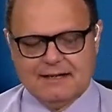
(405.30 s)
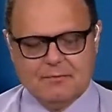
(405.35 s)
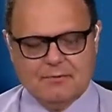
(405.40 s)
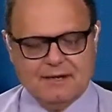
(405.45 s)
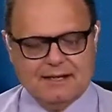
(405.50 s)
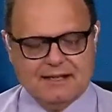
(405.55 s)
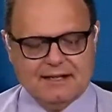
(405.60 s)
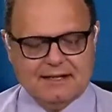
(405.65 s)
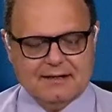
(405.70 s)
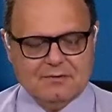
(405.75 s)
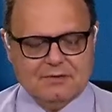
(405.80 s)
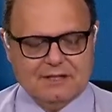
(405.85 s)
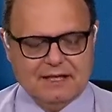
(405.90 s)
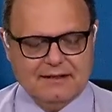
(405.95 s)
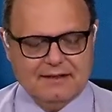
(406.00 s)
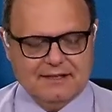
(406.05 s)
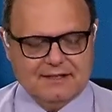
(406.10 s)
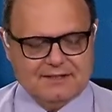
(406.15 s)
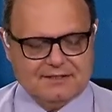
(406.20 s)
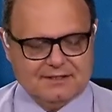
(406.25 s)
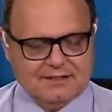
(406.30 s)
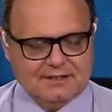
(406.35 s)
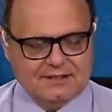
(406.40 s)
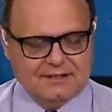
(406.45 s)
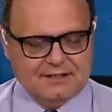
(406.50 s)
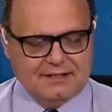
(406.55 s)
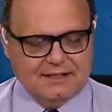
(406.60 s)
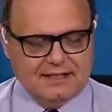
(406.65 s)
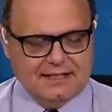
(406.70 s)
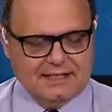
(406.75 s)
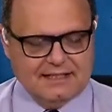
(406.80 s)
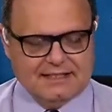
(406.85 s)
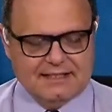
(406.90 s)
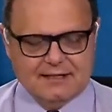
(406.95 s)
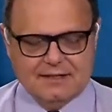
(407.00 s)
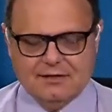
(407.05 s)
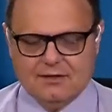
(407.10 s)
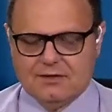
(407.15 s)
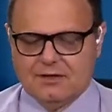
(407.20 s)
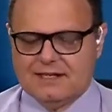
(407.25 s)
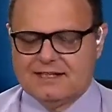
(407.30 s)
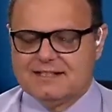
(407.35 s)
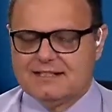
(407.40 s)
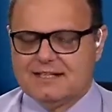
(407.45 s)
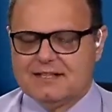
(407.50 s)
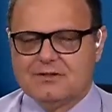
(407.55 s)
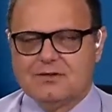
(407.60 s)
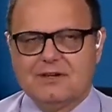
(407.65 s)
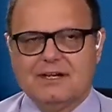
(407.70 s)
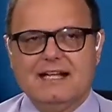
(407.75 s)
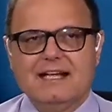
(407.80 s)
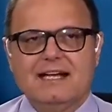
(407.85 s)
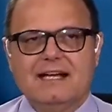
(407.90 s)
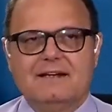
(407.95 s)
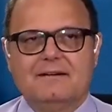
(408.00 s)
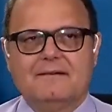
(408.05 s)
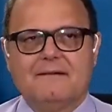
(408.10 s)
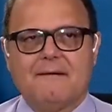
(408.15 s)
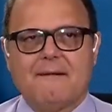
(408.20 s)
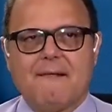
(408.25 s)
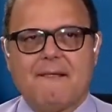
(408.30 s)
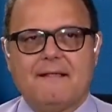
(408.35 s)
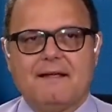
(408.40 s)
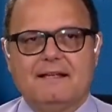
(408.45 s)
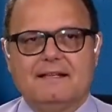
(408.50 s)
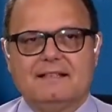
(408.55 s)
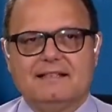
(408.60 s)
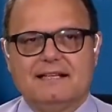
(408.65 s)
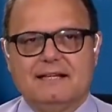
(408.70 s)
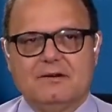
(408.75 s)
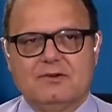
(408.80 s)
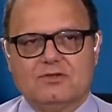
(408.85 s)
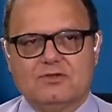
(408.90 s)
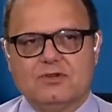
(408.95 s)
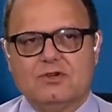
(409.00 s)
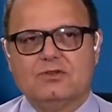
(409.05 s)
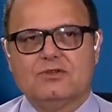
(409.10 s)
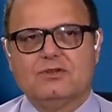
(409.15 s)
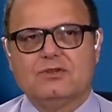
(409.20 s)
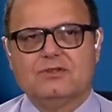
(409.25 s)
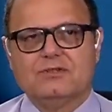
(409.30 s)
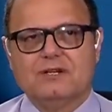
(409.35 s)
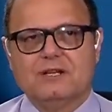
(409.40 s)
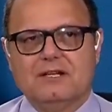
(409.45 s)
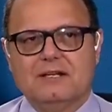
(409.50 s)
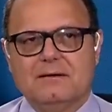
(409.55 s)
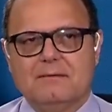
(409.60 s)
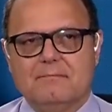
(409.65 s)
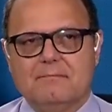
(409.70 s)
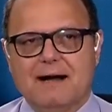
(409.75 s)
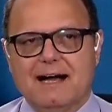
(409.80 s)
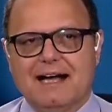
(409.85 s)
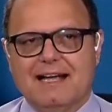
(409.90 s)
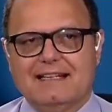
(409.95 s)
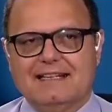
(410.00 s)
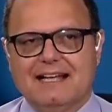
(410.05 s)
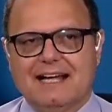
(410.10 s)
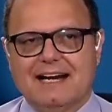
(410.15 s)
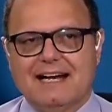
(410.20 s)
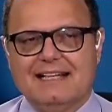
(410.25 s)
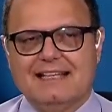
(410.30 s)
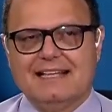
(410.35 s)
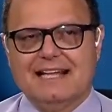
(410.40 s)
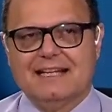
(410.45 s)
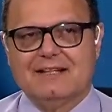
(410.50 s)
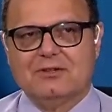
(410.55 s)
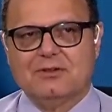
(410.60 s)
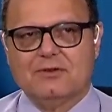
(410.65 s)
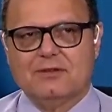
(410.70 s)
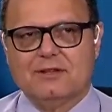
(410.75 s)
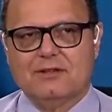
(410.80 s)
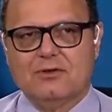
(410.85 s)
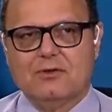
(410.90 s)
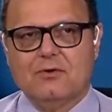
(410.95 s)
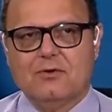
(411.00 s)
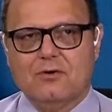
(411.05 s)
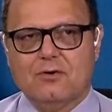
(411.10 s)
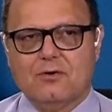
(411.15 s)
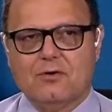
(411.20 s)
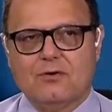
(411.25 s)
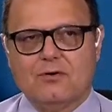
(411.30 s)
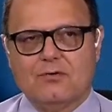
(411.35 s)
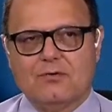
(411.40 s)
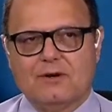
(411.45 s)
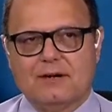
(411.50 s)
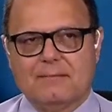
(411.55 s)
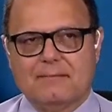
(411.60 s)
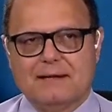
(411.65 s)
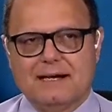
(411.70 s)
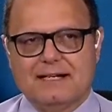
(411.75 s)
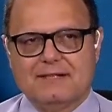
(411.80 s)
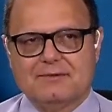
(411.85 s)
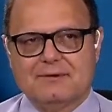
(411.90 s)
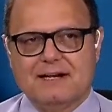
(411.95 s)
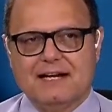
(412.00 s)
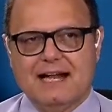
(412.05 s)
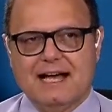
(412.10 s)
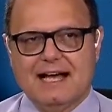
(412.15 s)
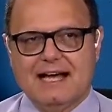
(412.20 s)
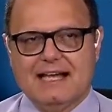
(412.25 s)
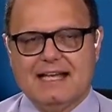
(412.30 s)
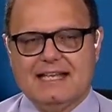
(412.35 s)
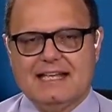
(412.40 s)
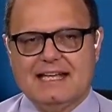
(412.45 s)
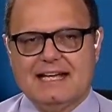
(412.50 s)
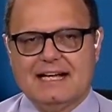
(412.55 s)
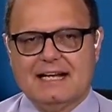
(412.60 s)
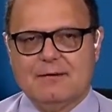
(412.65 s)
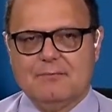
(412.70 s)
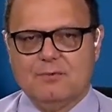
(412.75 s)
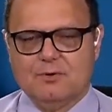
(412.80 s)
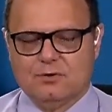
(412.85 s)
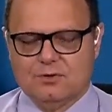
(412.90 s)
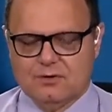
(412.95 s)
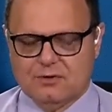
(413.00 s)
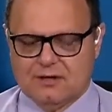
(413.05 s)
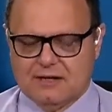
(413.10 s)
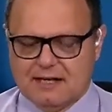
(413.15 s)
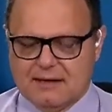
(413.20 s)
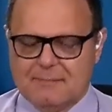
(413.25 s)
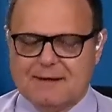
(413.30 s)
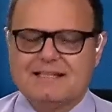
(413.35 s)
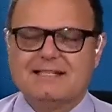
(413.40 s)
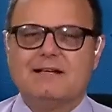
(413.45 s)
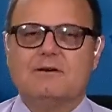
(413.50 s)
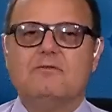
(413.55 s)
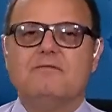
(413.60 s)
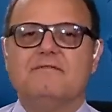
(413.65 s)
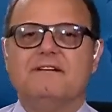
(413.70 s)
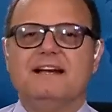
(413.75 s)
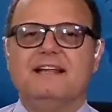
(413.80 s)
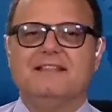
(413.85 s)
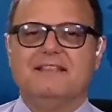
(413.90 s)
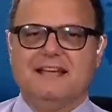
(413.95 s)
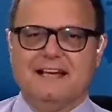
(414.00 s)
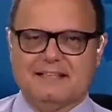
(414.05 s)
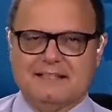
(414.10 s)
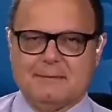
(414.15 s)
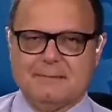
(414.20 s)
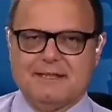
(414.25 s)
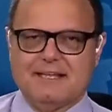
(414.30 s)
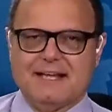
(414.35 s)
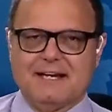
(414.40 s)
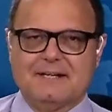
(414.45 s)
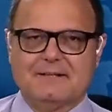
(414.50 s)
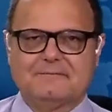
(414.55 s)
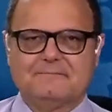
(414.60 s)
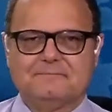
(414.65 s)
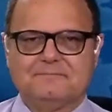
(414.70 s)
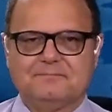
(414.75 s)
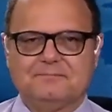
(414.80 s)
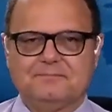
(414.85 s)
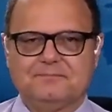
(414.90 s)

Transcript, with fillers: recuerden que ustedes en, sintonía de nosotros van a estar al tanto de todo lo que ocurre en Venezuela y en el mundo. Que pasen un feliz día. Hasta mañana.